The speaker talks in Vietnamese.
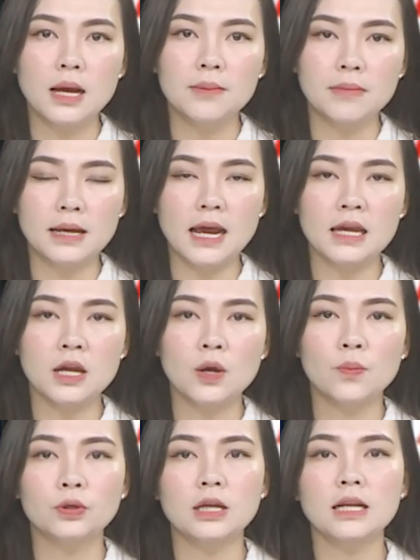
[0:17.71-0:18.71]
Mới đây,
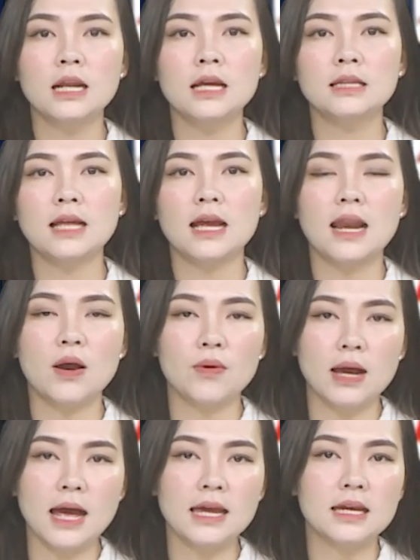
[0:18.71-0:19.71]
một thanh niên tại Lào
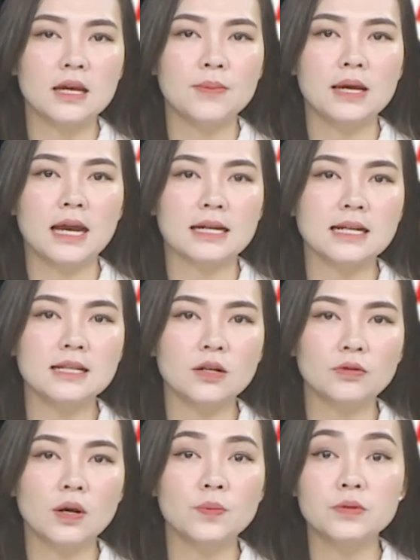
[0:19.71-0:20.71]
Cai khi bị cảnh sát
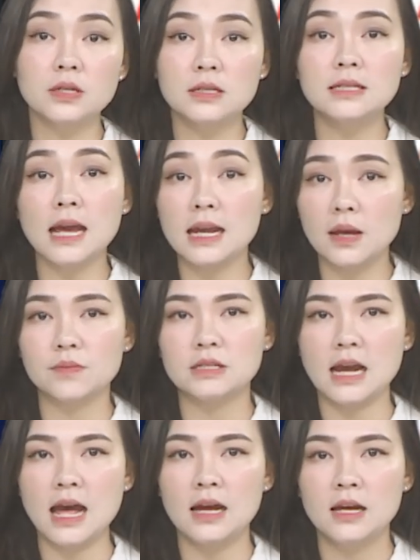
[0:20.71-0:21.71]
giao thông dừng xe kiểm
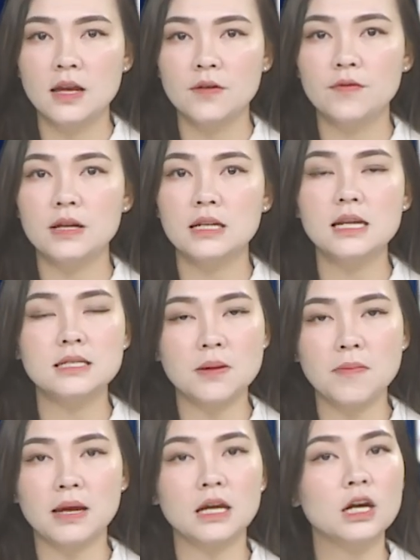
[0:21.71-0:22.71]
tra vì đi xe
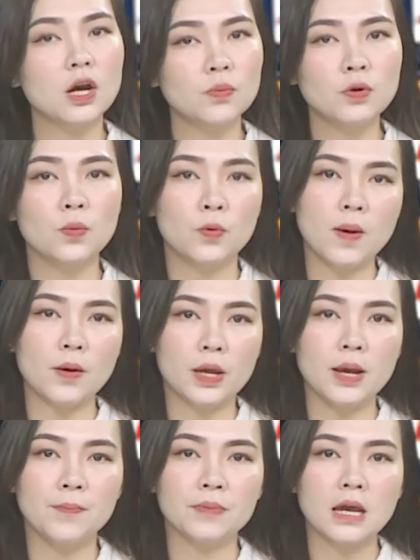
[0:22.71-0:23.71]
máy không đội mũ bảo
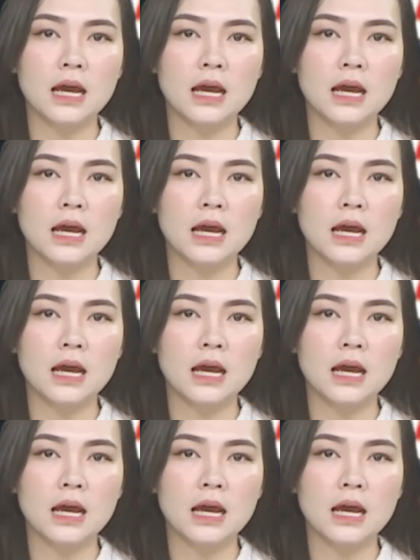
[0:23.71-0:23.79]
hiểm